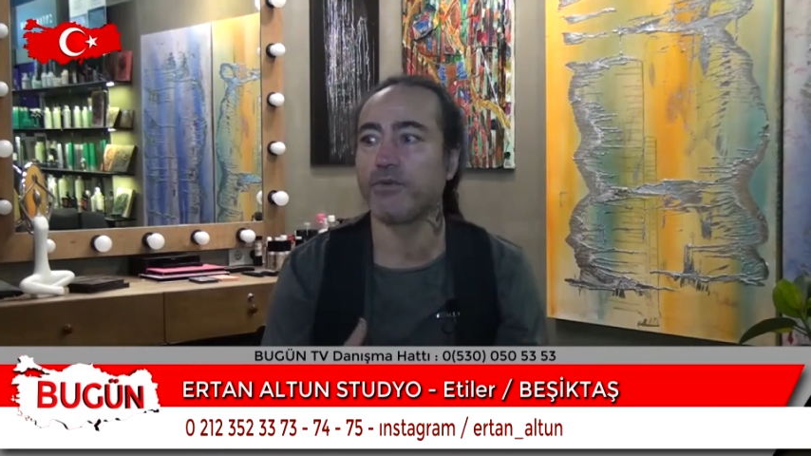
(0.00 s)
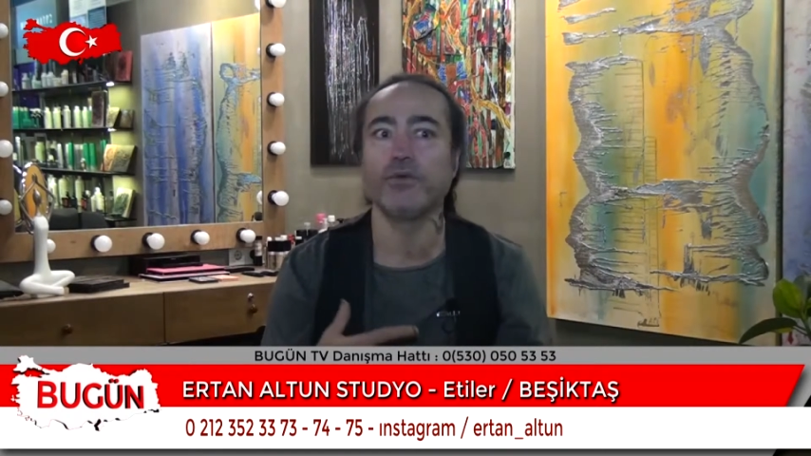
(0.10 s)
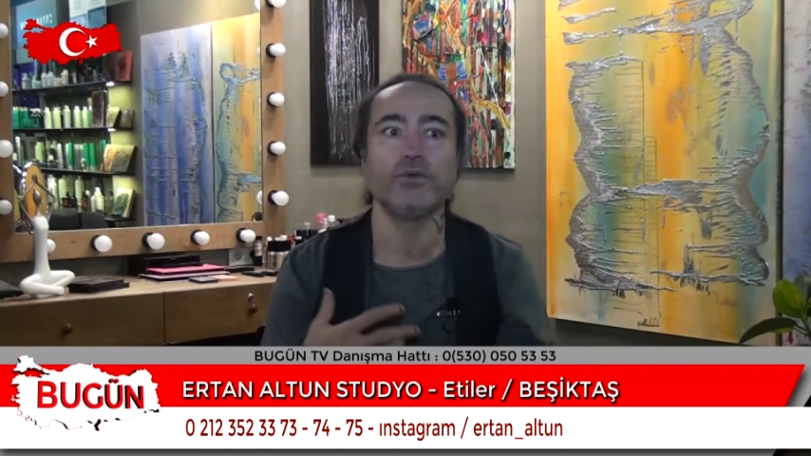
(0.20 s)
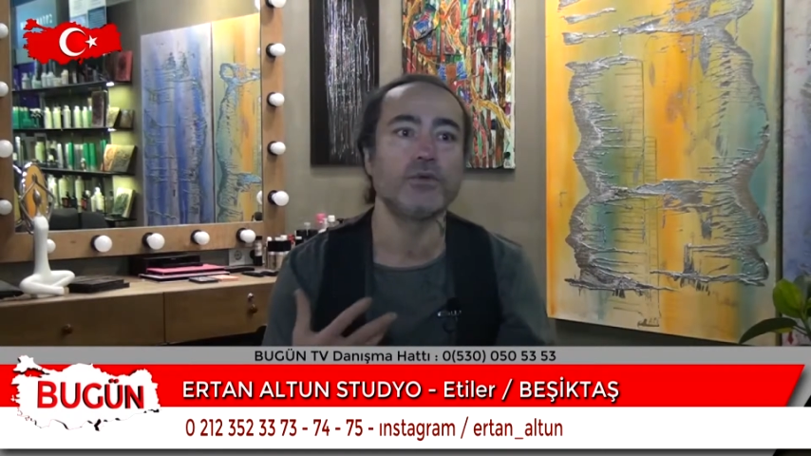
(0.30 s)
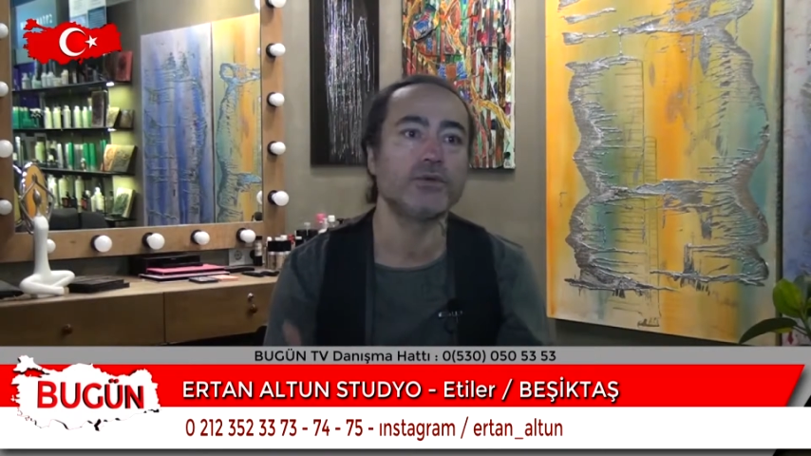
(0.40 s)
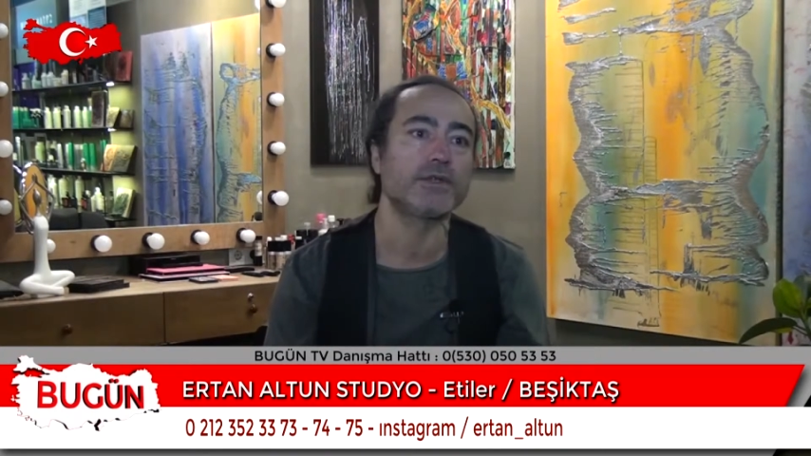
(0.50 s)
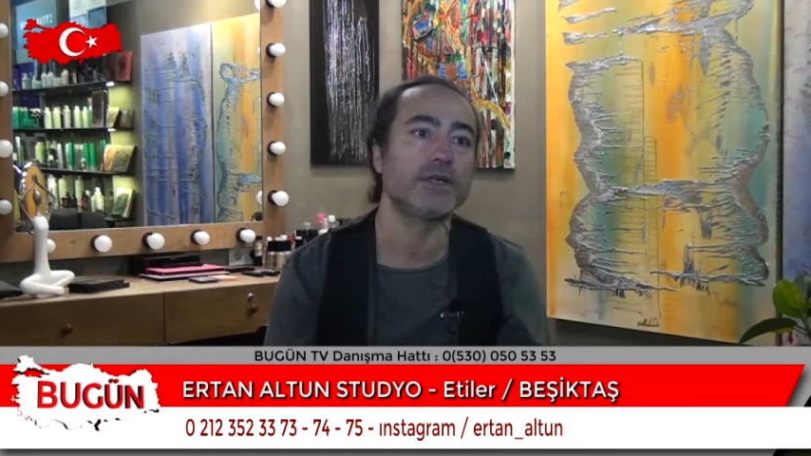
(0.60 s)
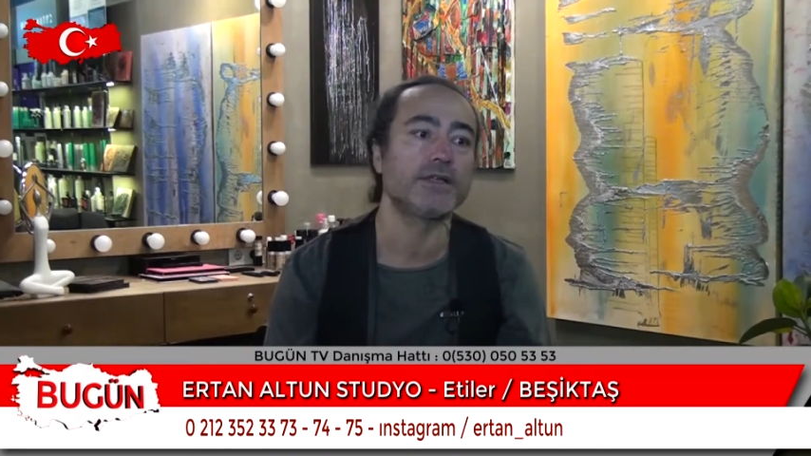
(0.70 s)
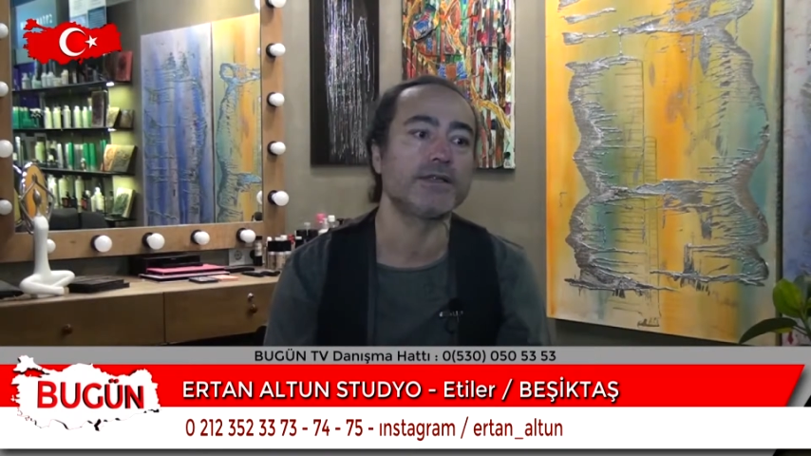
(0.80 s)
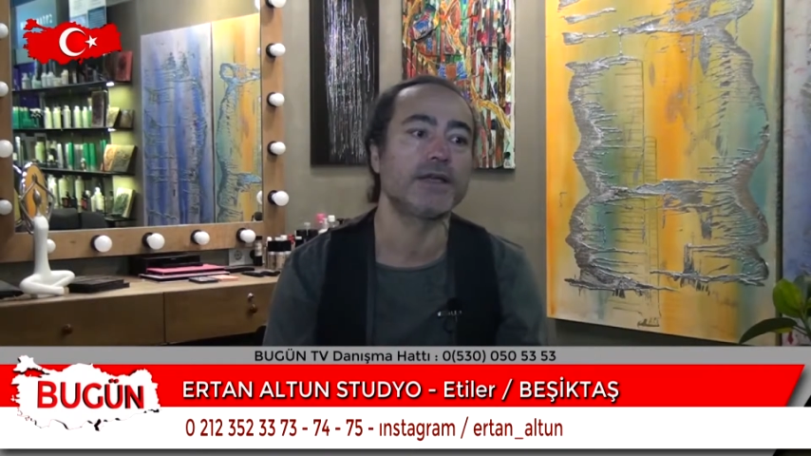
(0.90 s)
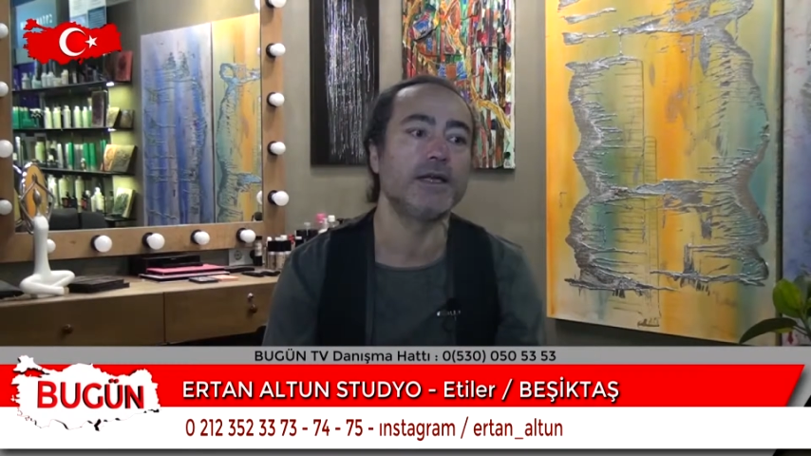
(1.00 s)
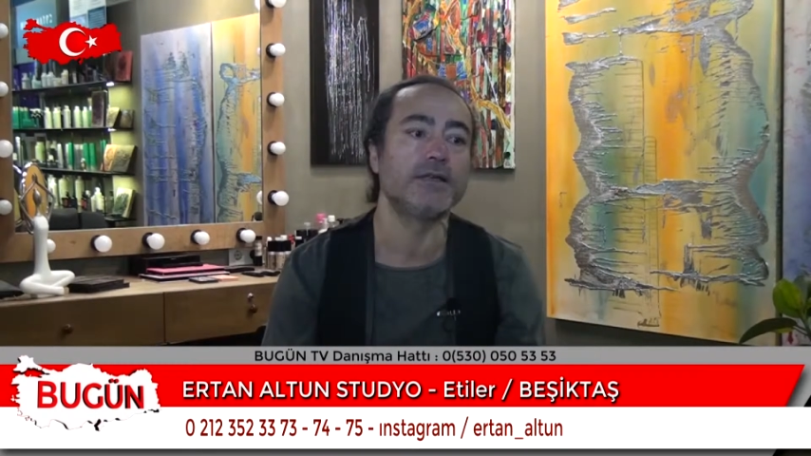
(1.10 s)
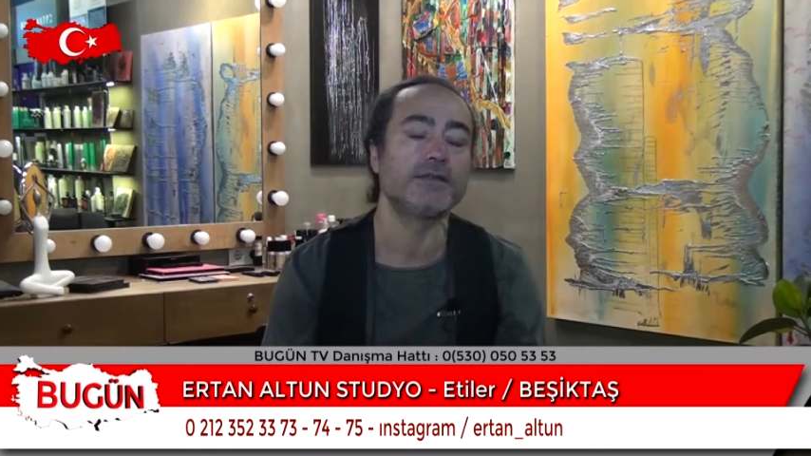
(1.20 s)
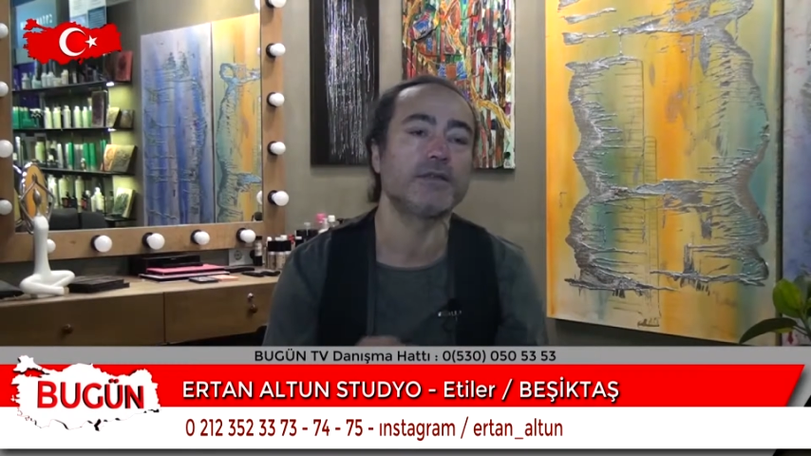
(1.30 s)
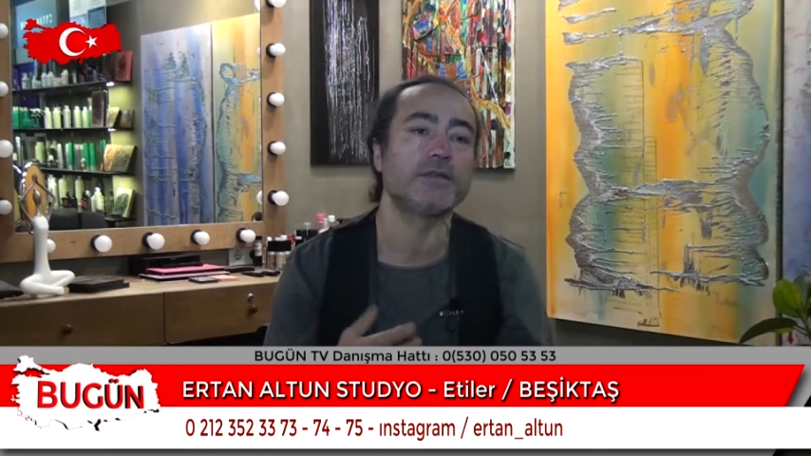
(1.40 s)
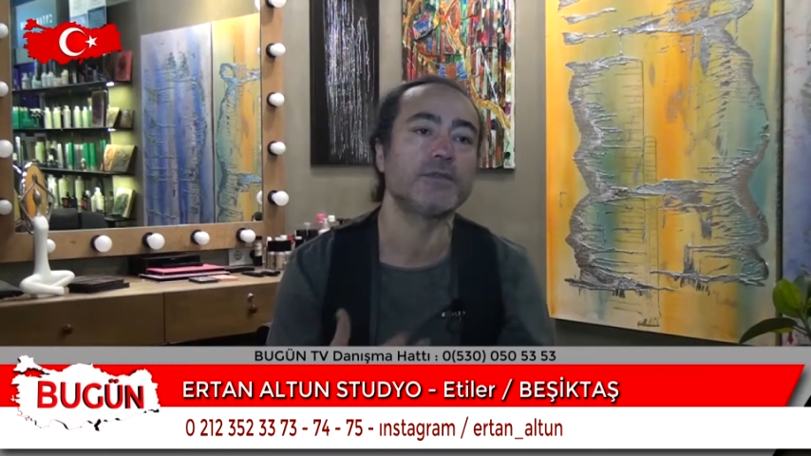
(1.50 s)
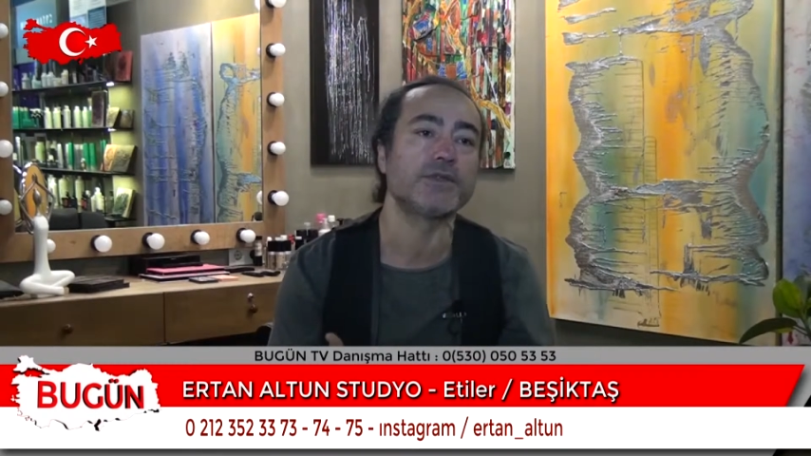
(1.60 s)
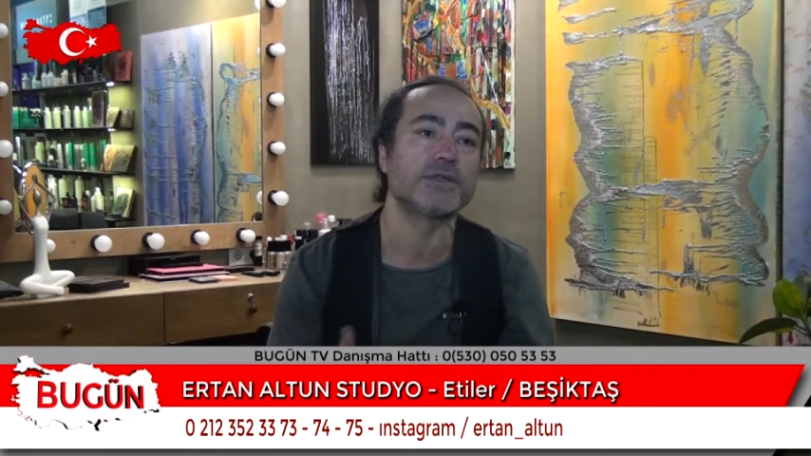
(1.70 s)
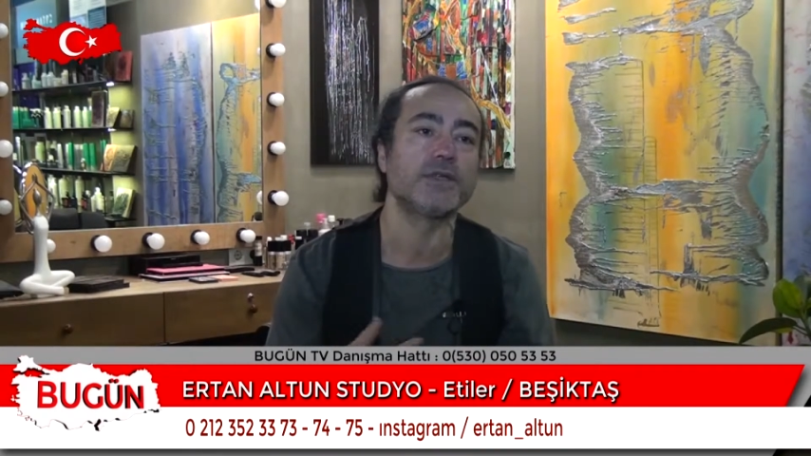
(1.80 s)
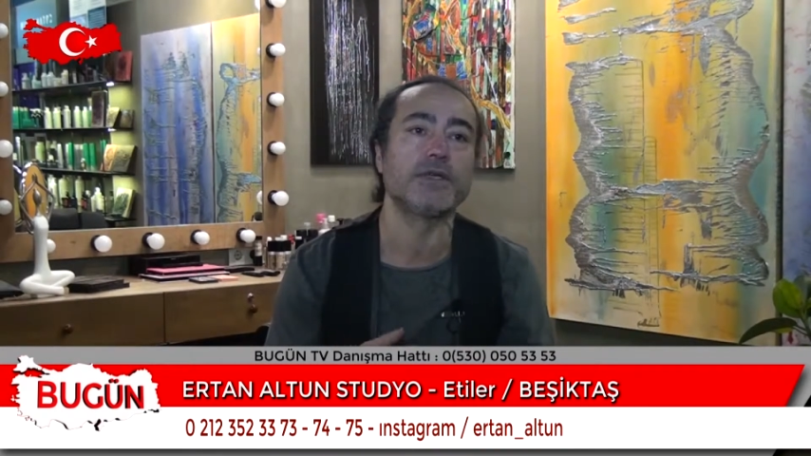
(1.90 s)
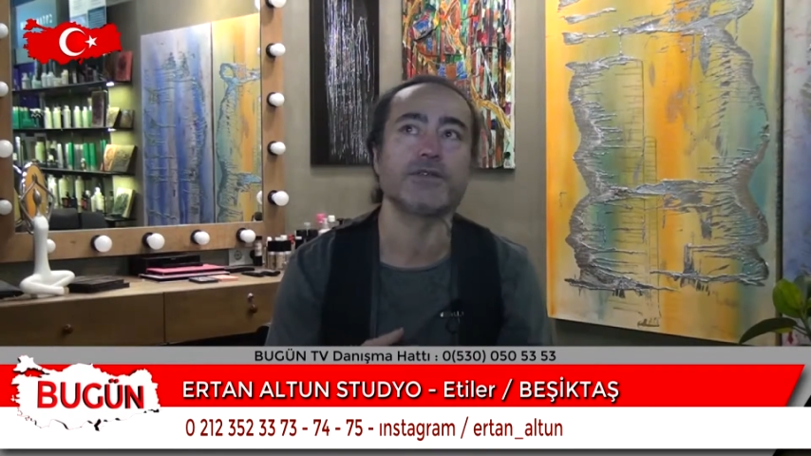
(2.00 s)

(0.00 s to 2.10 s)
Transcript: bu sanat eserlerinin satılmasına,